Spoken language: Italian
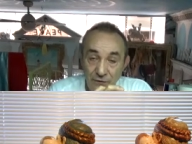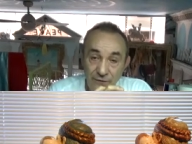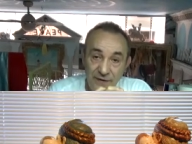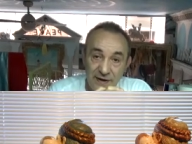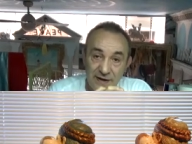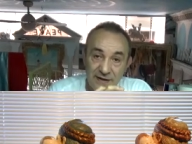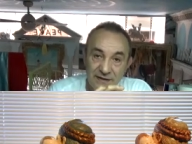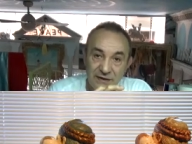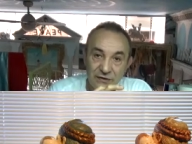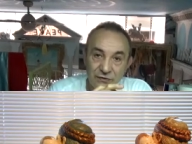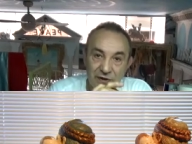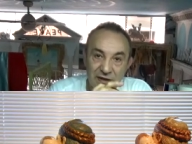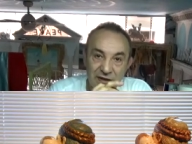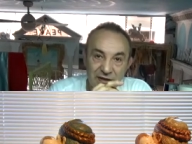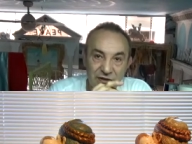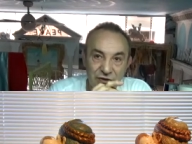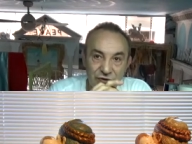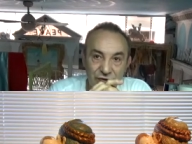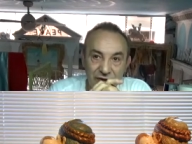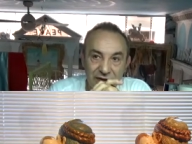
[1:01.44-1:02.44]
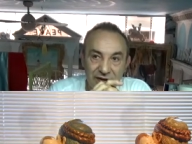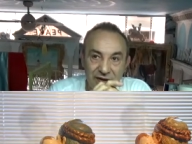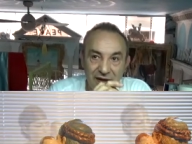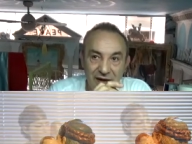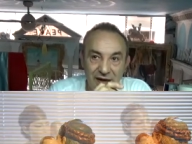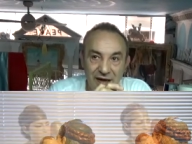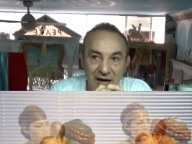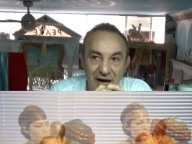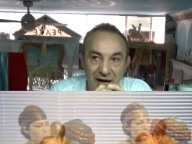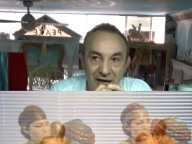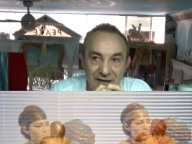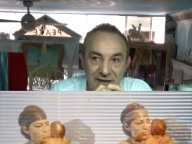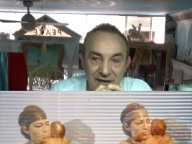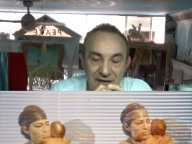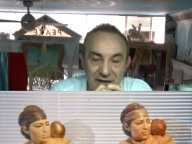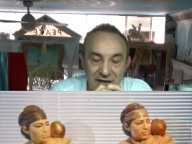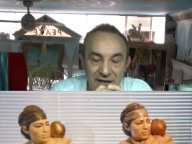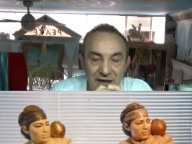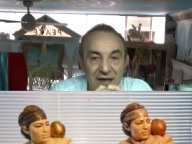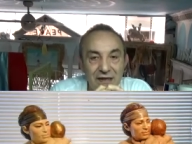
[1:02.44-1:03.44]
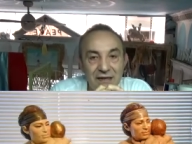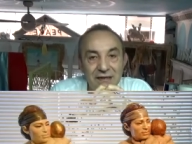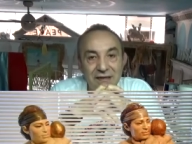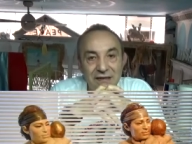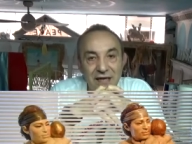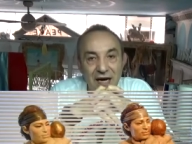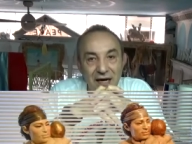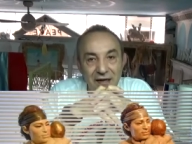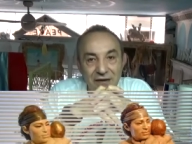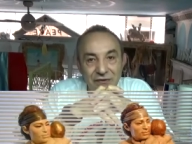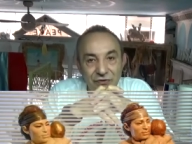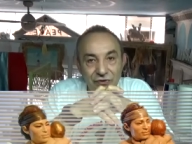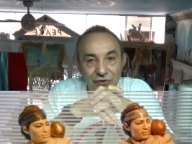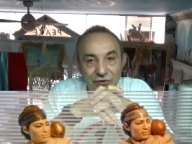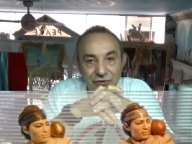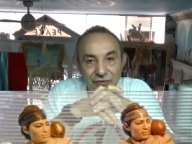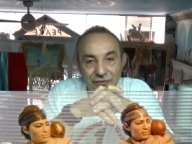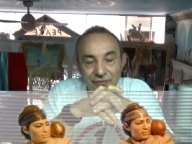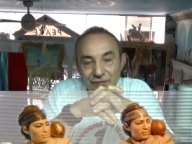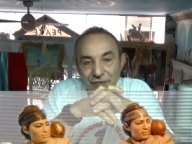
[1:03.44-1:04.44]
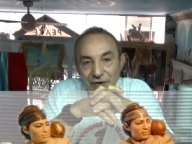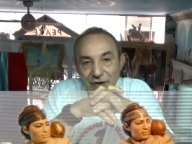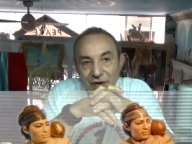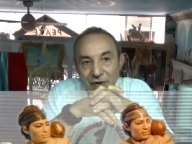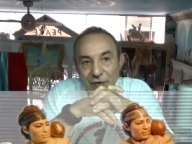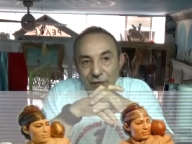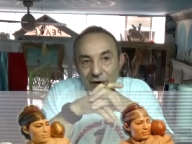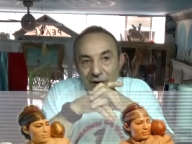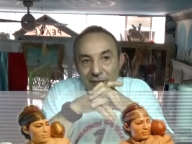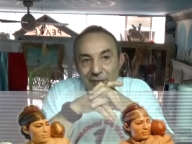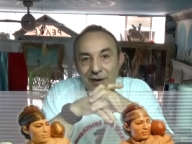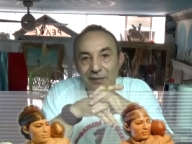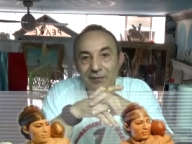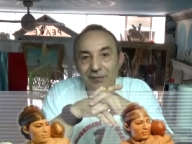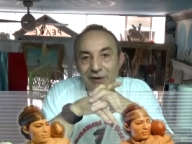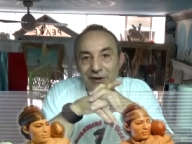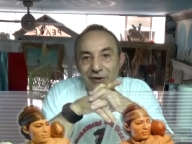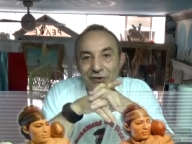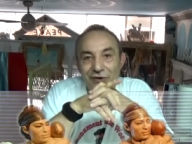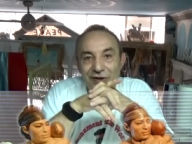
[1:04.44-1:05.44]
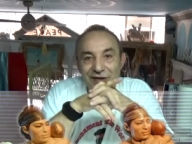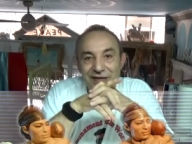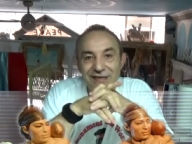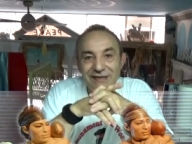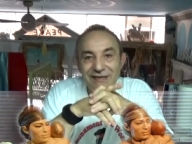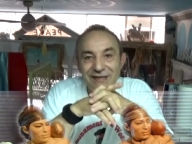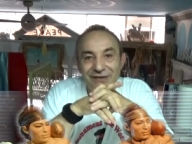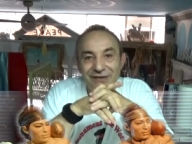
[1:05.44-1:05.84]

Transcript: feci in occasione della nascita di Alessandro. Quel bambino che si